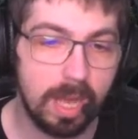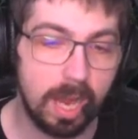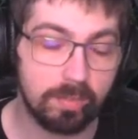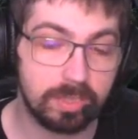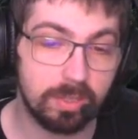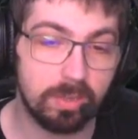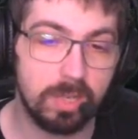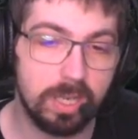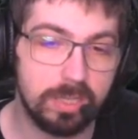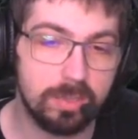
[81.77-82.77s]
Alors, ah, il faut savoir que
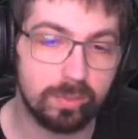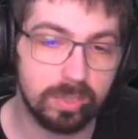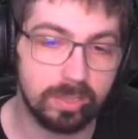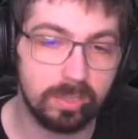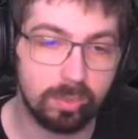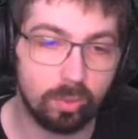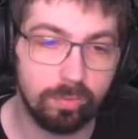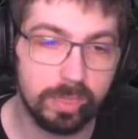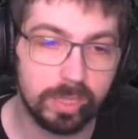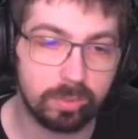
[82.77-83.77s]
là, ils ont décidé de
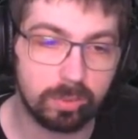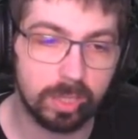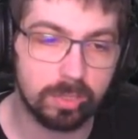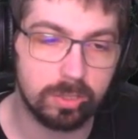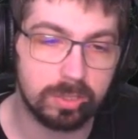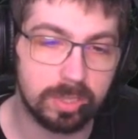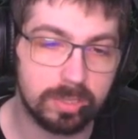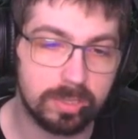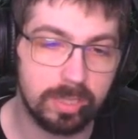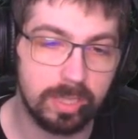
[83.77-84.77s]
revenir sur quelque chose
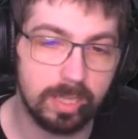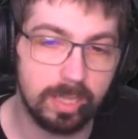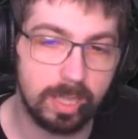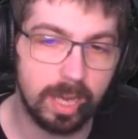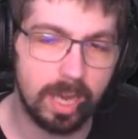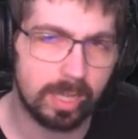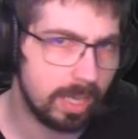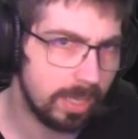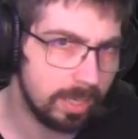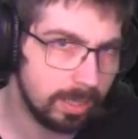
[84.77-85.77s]
d'assez
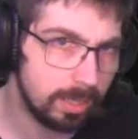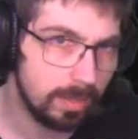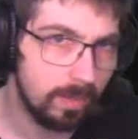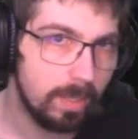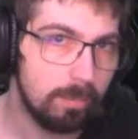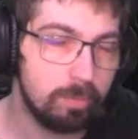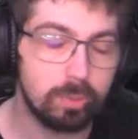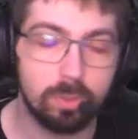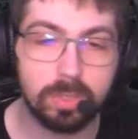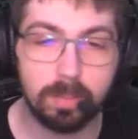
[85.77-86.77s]
archaïque,
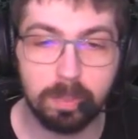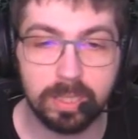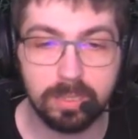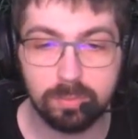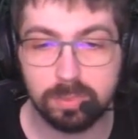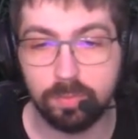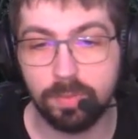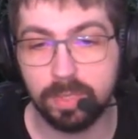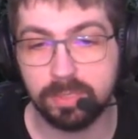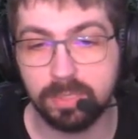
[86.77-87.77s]
puisque le gameplay qui nous est
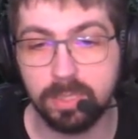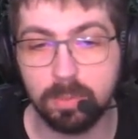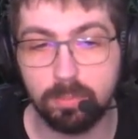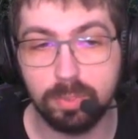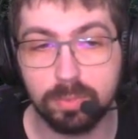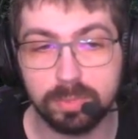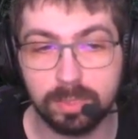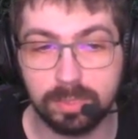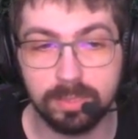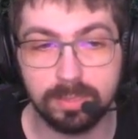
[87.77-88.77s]
offert ici, comme vous pouvez le
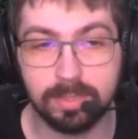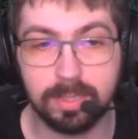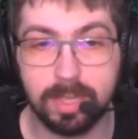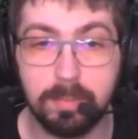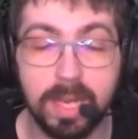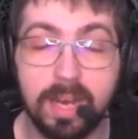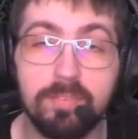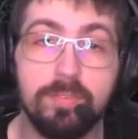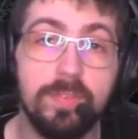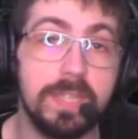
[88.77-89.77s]
constater, c'est des
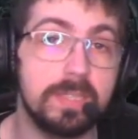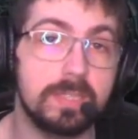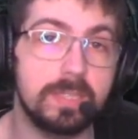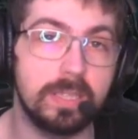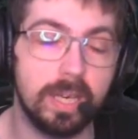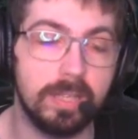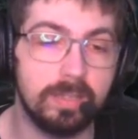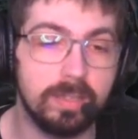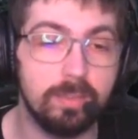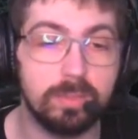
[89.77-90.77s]
caméras fixes, qui a
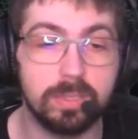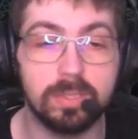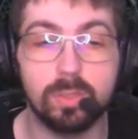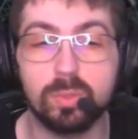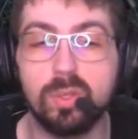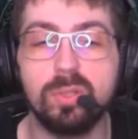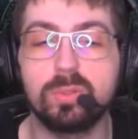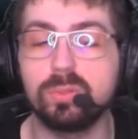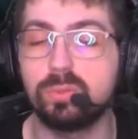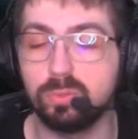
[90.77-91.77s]
été utilisé entre
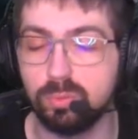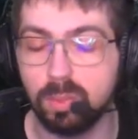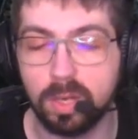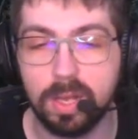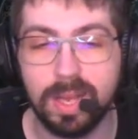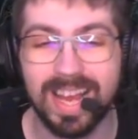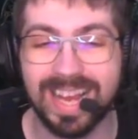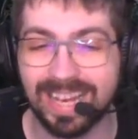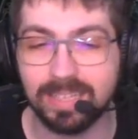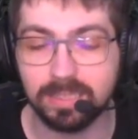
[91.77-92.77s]
autres sur
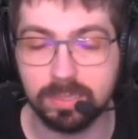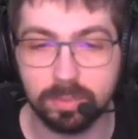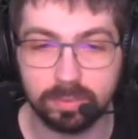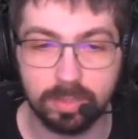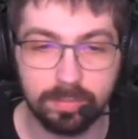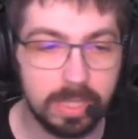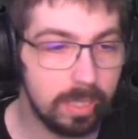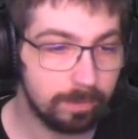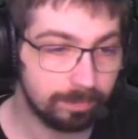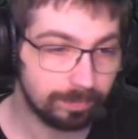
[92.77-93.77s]
Resident
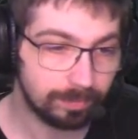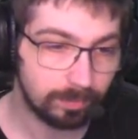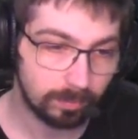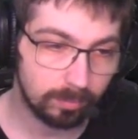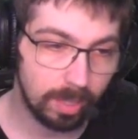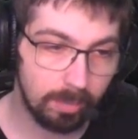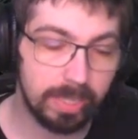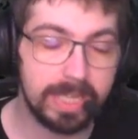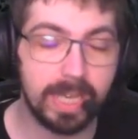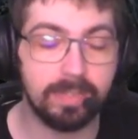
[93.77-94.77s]
Evil,
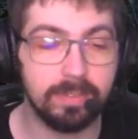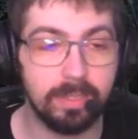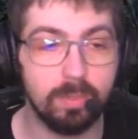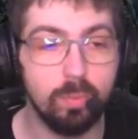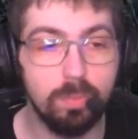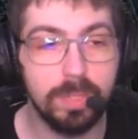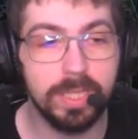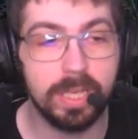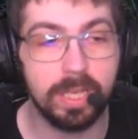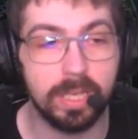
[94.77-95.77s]
mais qui a été
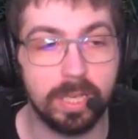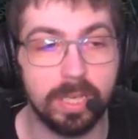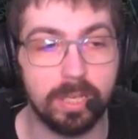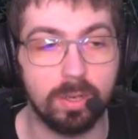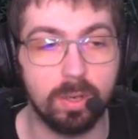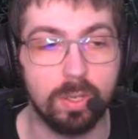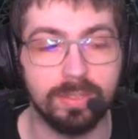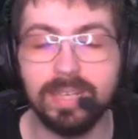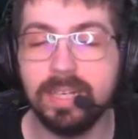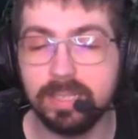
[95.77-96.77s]
oublié et euh,
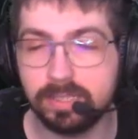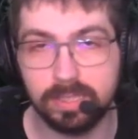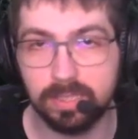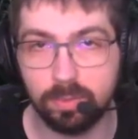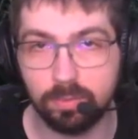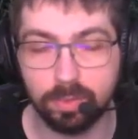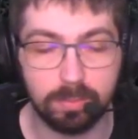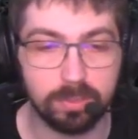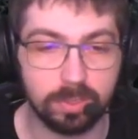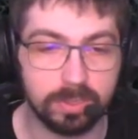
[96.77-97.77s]
délaissé au fur
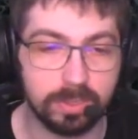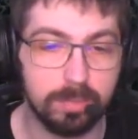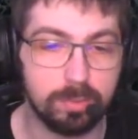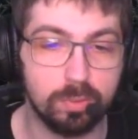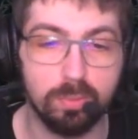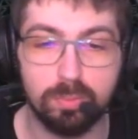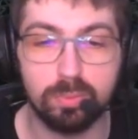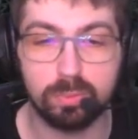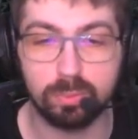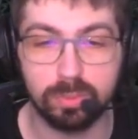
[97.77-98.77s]
et à mesure des années, puisque le
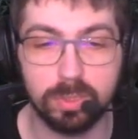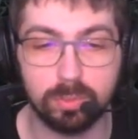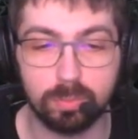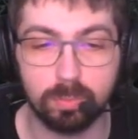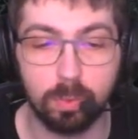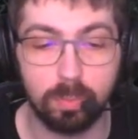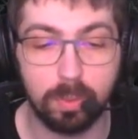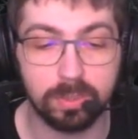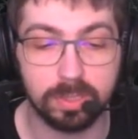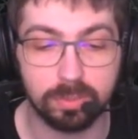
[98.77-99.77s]
but aujourd'hui, quand on
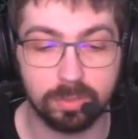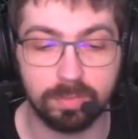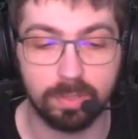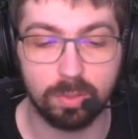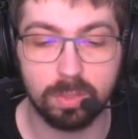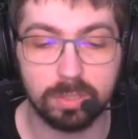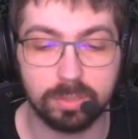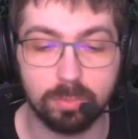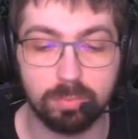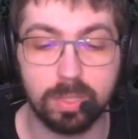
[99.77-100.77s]
propose un Survival Horror,
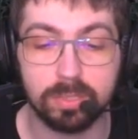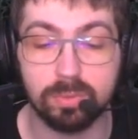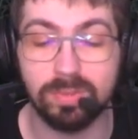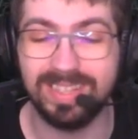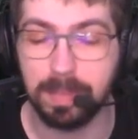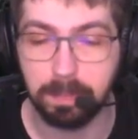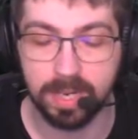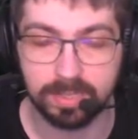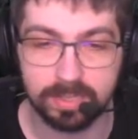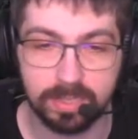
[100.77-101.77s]
c'est de pouvoir se
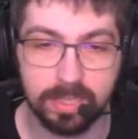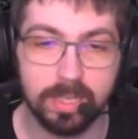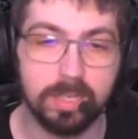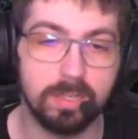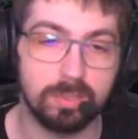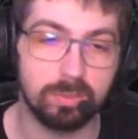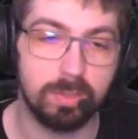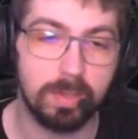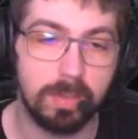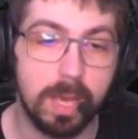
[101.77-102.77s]
déplacer euh,
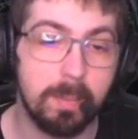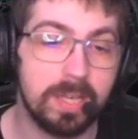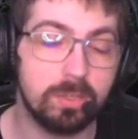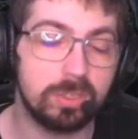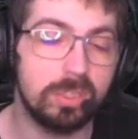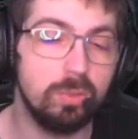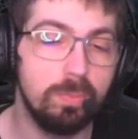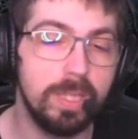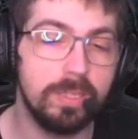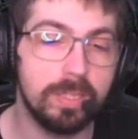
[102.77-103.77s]
soi-même. Mais quand je dis
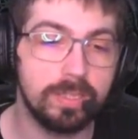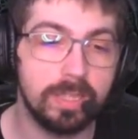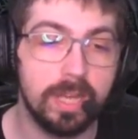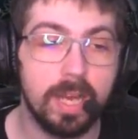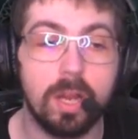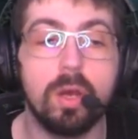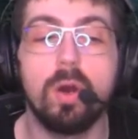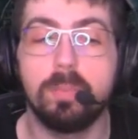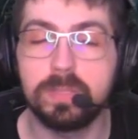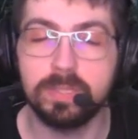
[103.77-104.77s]
oublié, délaissé, euh,
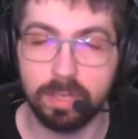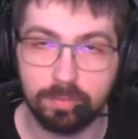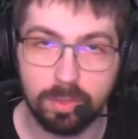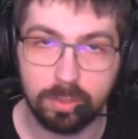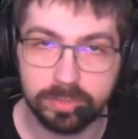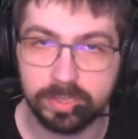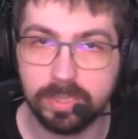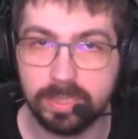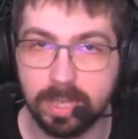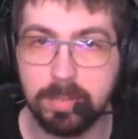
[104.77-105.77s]
observeur Observer
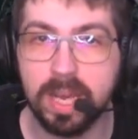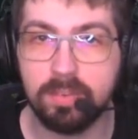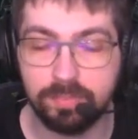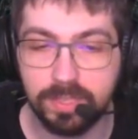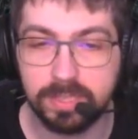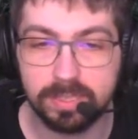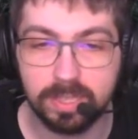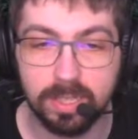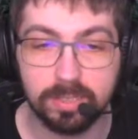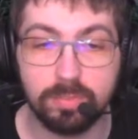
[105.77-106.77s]
utilisait des caméras
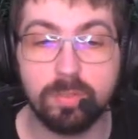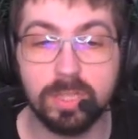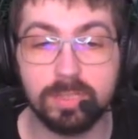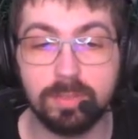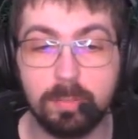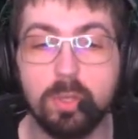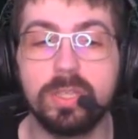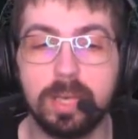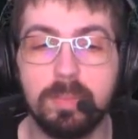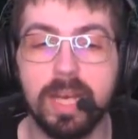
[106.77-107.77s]
fixes. Sauf que là, c'est vraiment
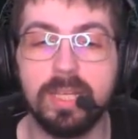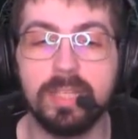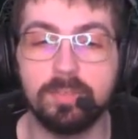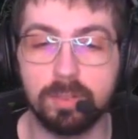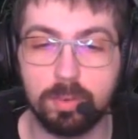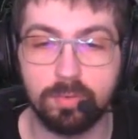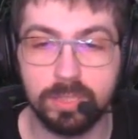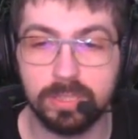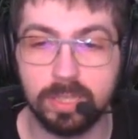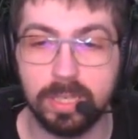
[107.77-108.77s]
une caméra qui est vraiment
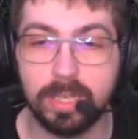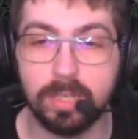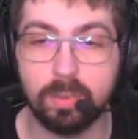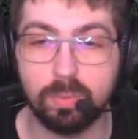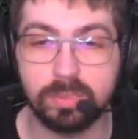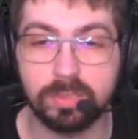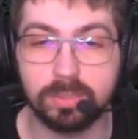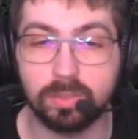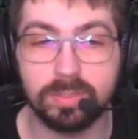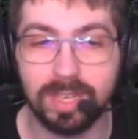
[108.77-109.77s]
fixe, et on
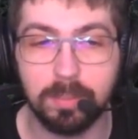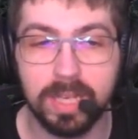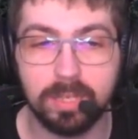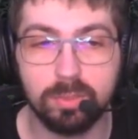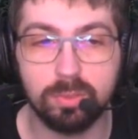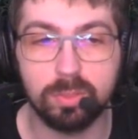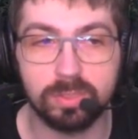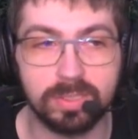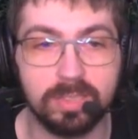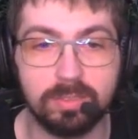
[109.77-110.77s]
sent très bien que
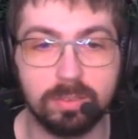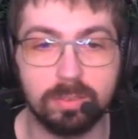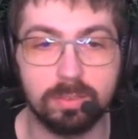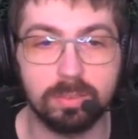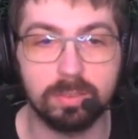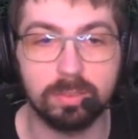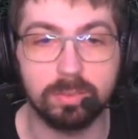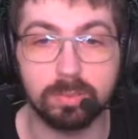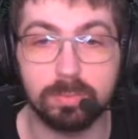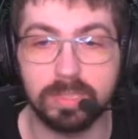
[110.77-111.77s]
dans, cette,
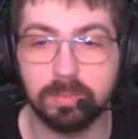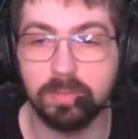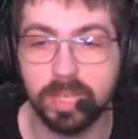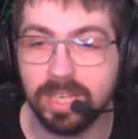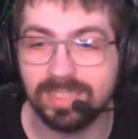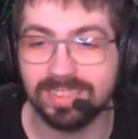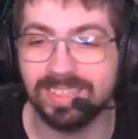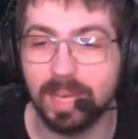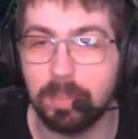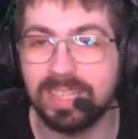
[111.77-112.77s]
dans ce bâtiment, vous voyez,
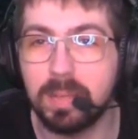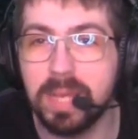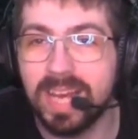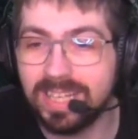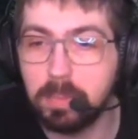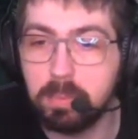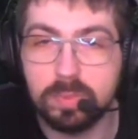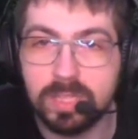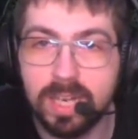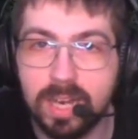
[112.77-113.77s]
il n'y a pas de caméra qui est
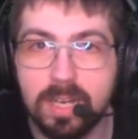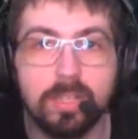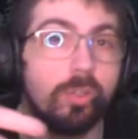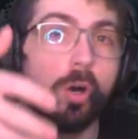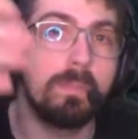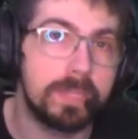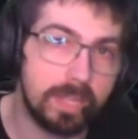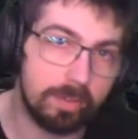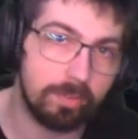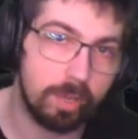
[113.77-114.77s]
posée là. Dans
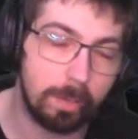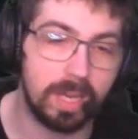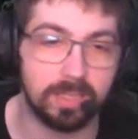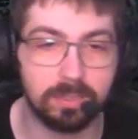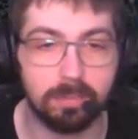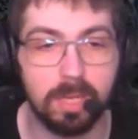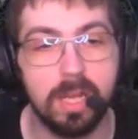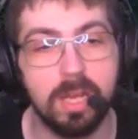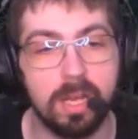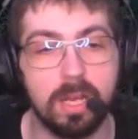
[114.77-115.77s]
Observer, par exemple,
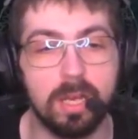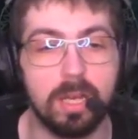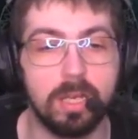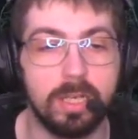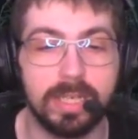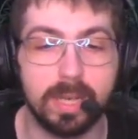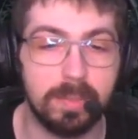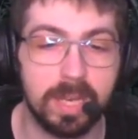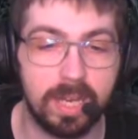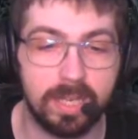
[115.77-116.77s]
les
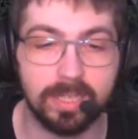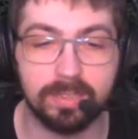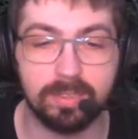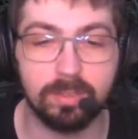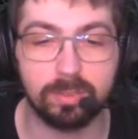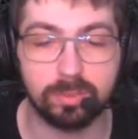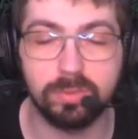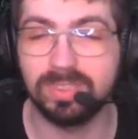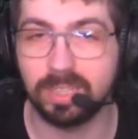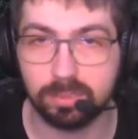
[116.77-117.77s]
caméras étaient dans
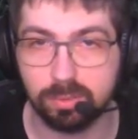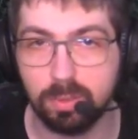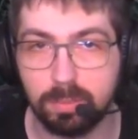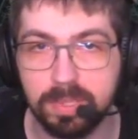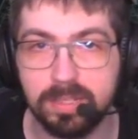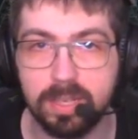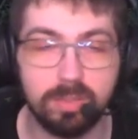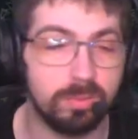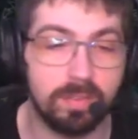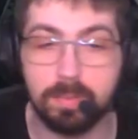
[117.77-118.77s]
une station
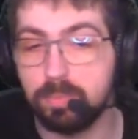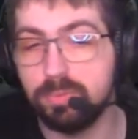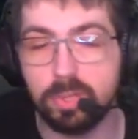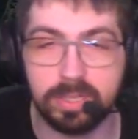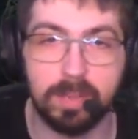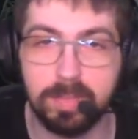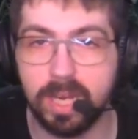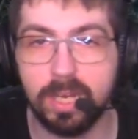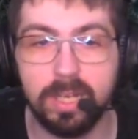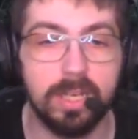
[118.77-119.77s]
orbitale, donc il y avait plusieurs
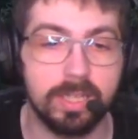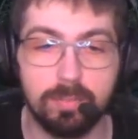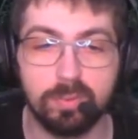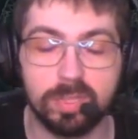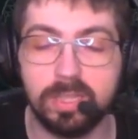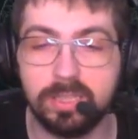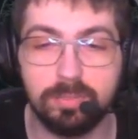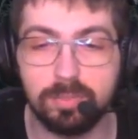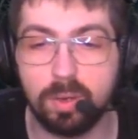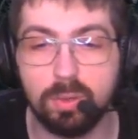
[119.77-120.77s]
caméras qui montraient les
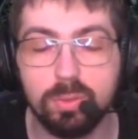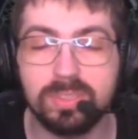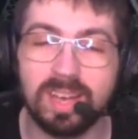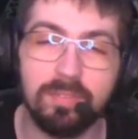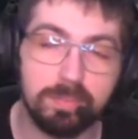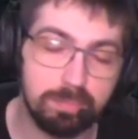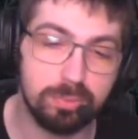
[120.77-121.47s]
différents lieux, ça avait